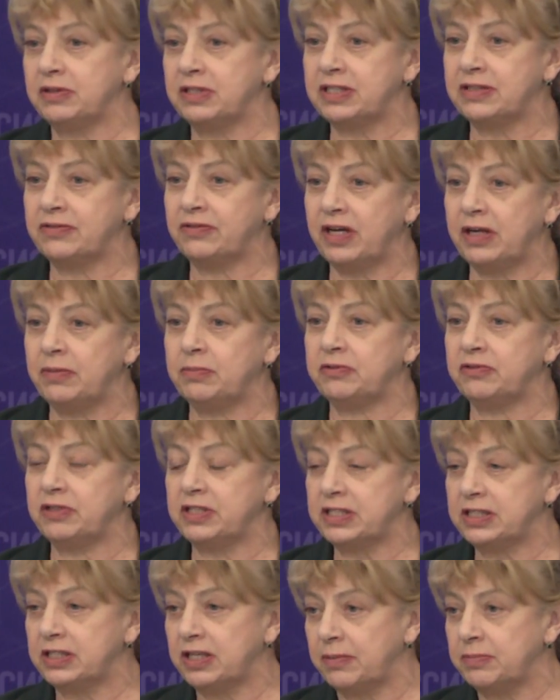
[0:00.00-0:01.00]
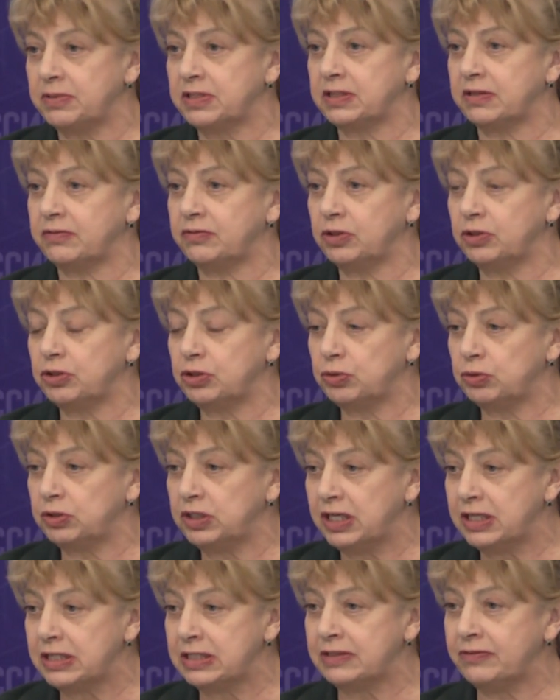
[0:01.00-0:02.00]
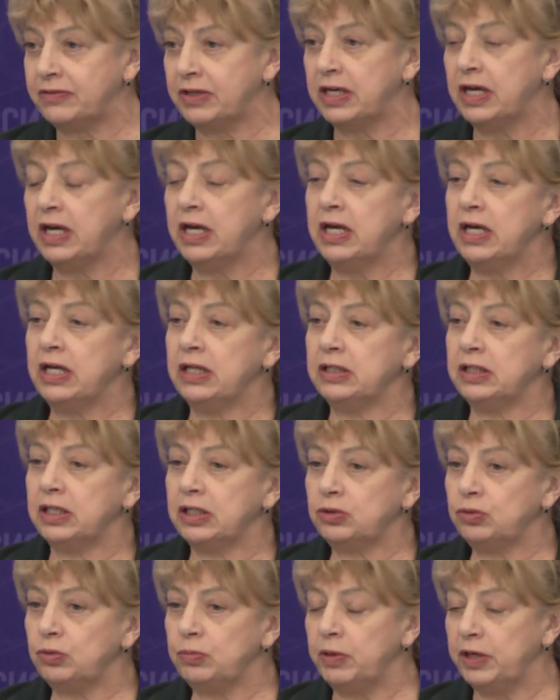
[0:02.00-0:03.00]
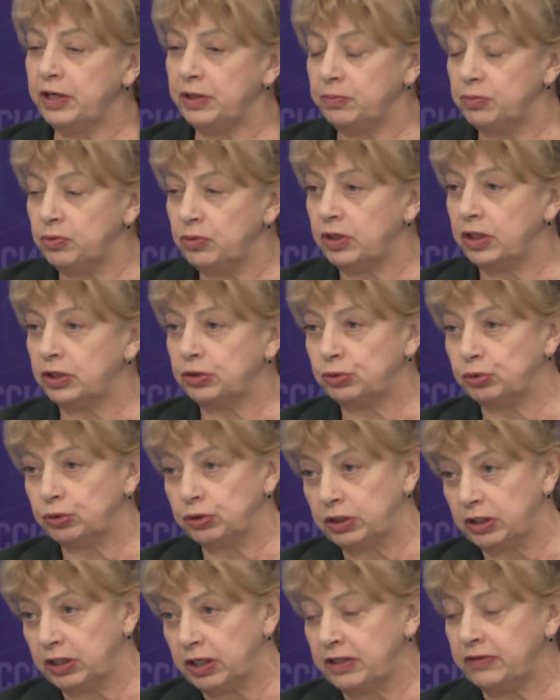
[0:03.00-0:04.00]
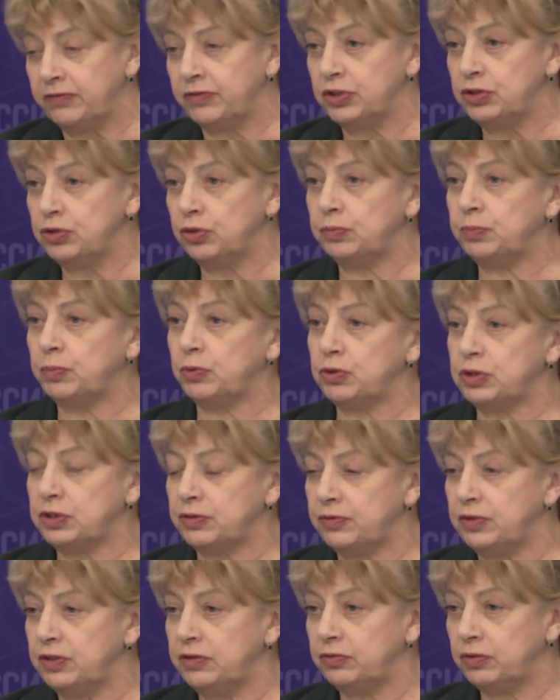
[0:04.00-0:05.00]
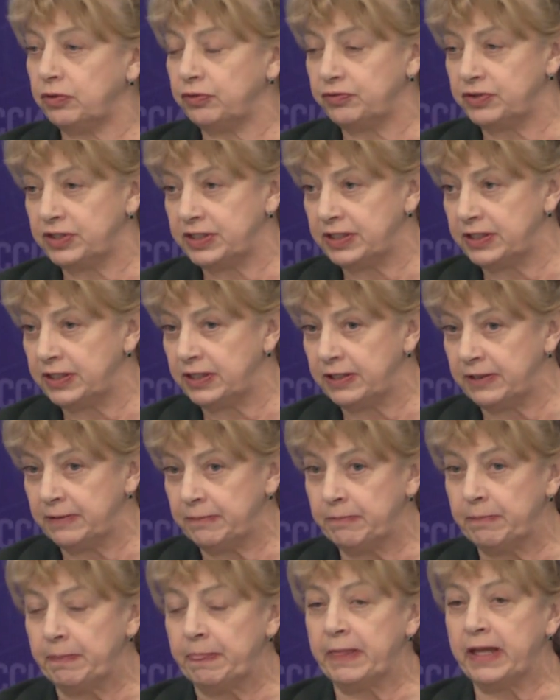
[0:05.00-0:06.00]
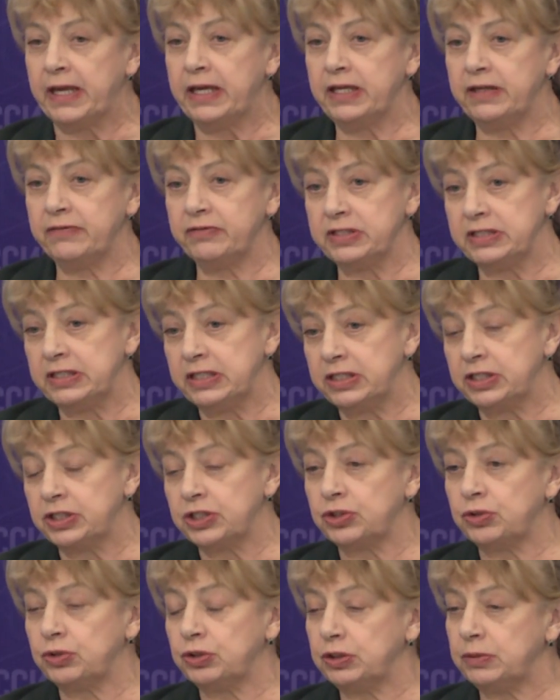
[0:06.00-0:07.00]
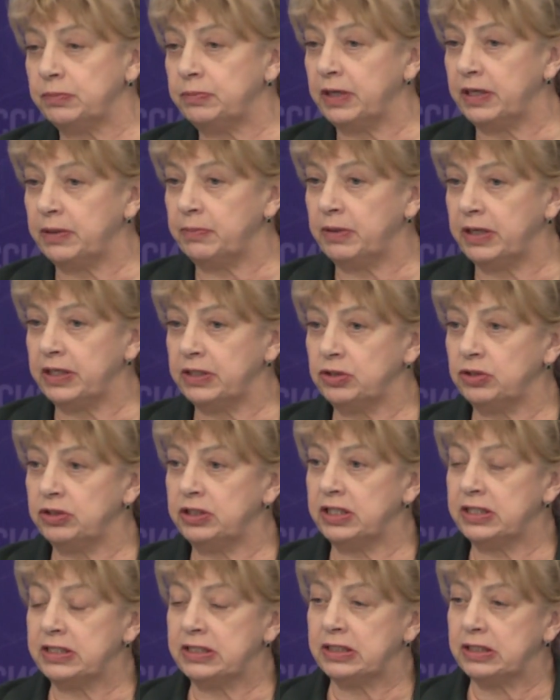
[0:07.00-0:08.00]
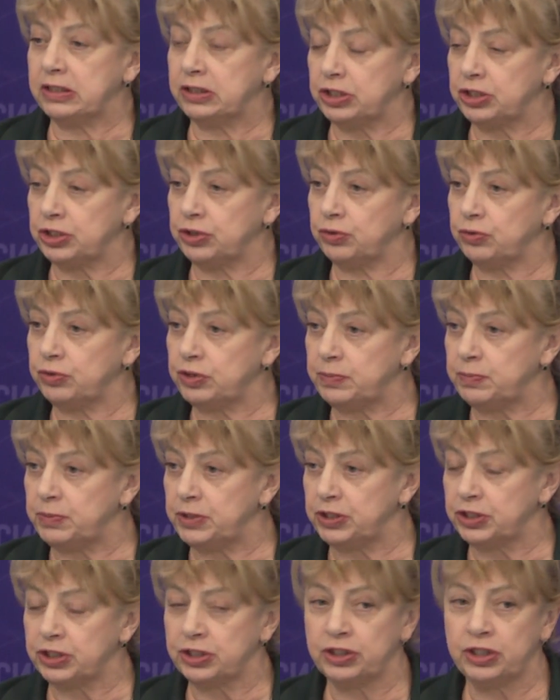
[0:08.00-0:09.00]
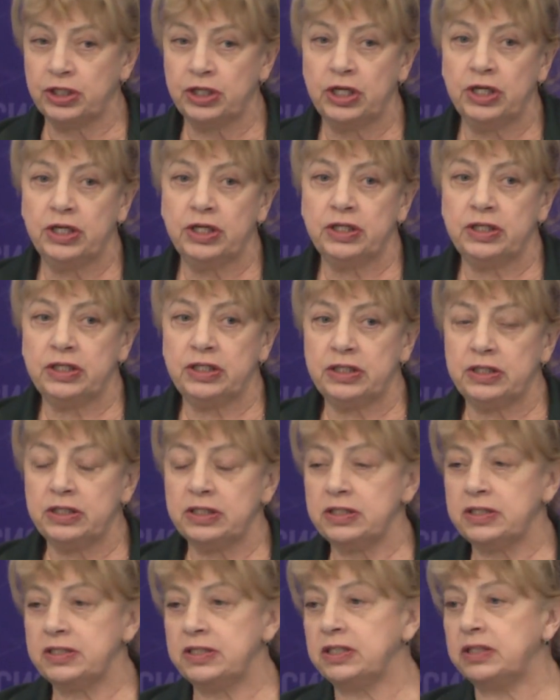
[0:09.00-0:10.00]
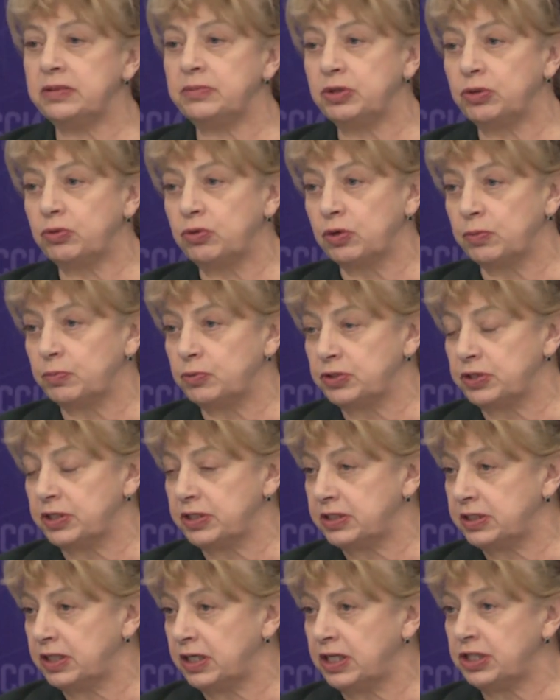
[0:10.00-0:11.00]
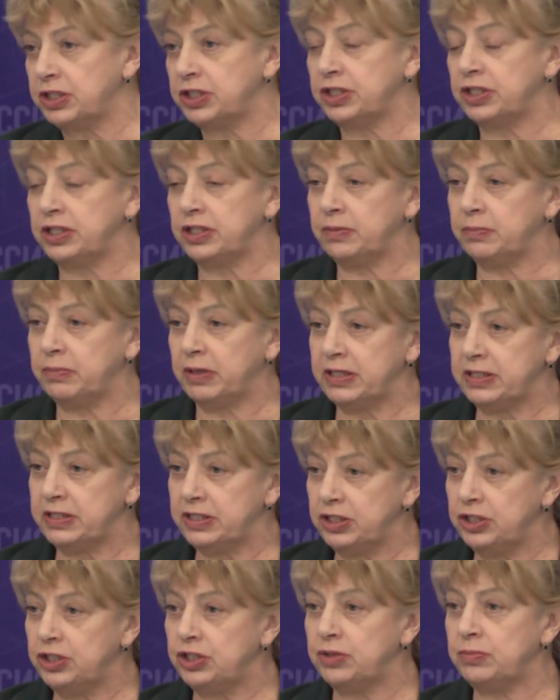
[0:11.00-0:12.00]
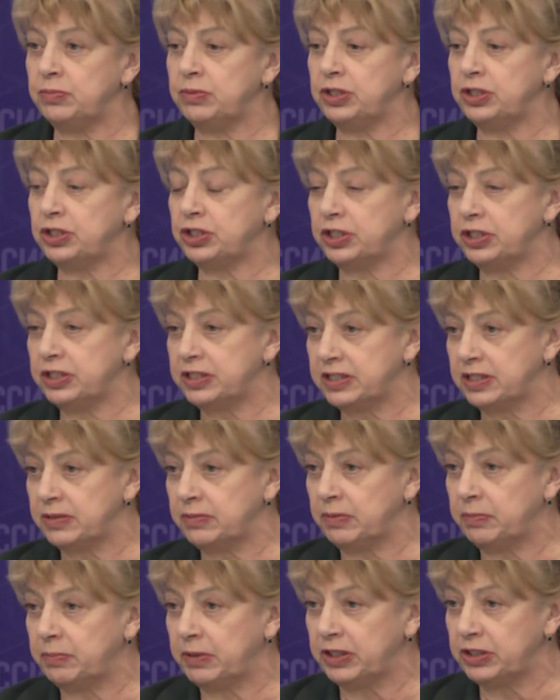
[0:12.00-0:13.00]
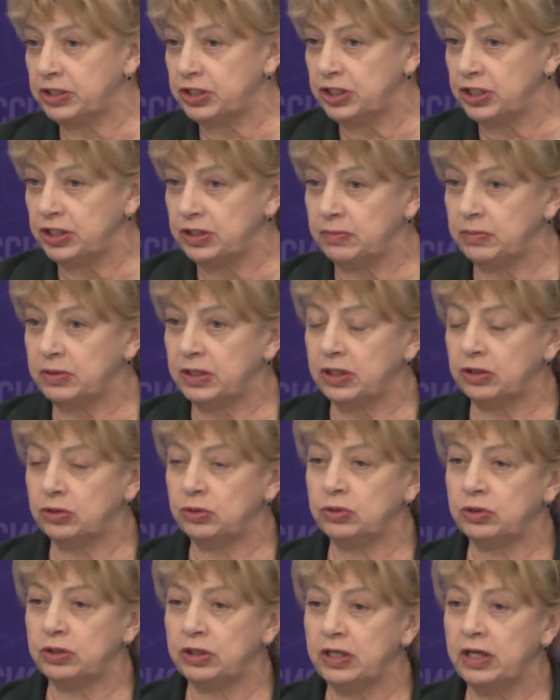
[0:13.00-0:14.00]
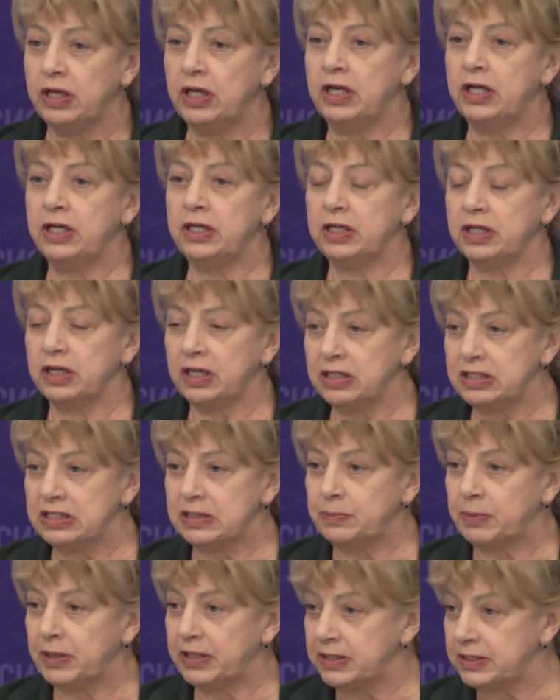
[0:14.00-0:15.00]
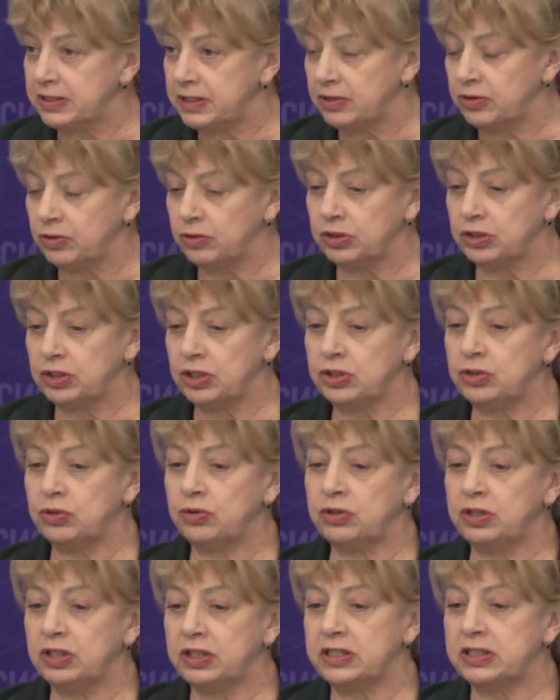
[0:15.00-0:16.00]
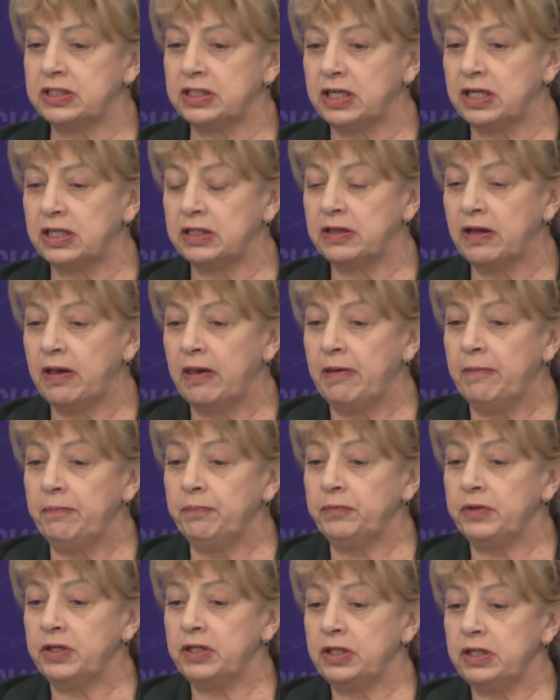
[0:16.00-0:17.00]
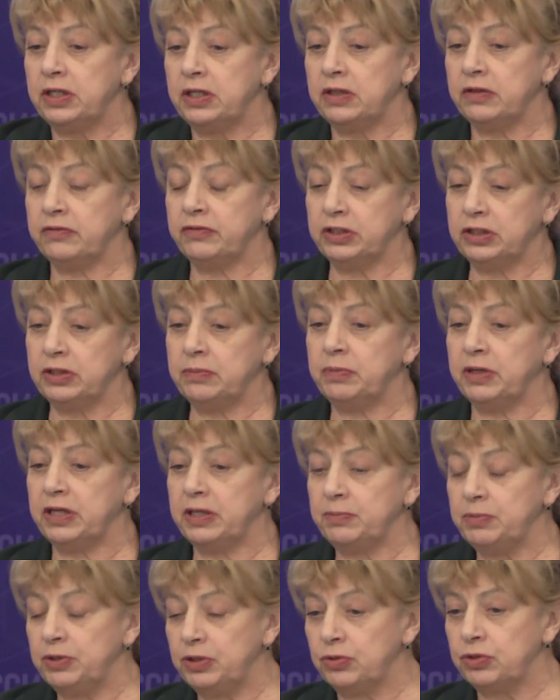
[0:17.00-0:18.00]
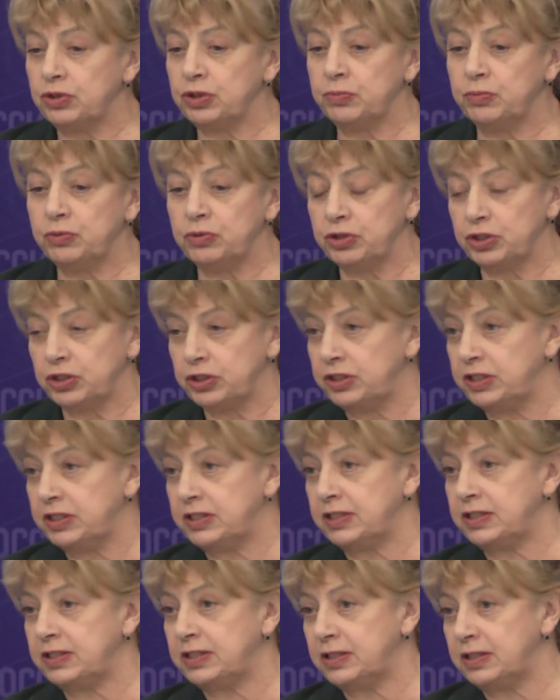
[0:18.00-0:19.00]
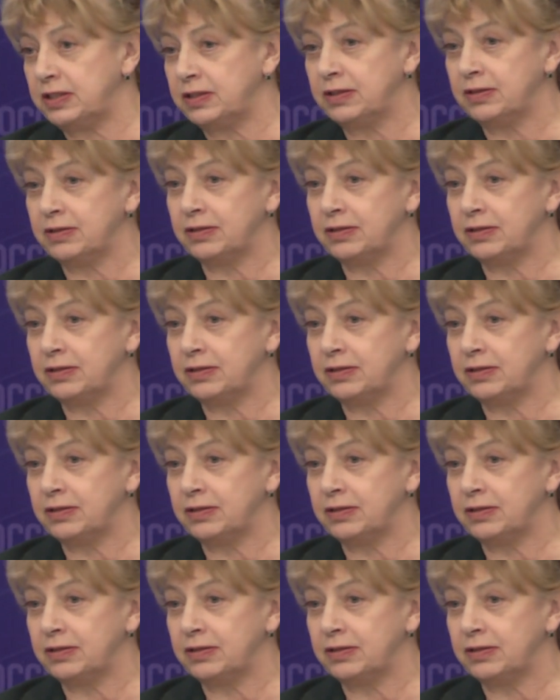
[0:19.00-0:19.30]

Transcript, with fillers: называемого исламского государства на ту борьбу, которую Иран ведет против него в Сирии и вы знаете, что эта борьба идет достаточно успешно и силами корпуса стражи, и басиджами, и шиитским ополчением, которые Иран спарсирует из других стран. И в этой борьбе уже больше десяти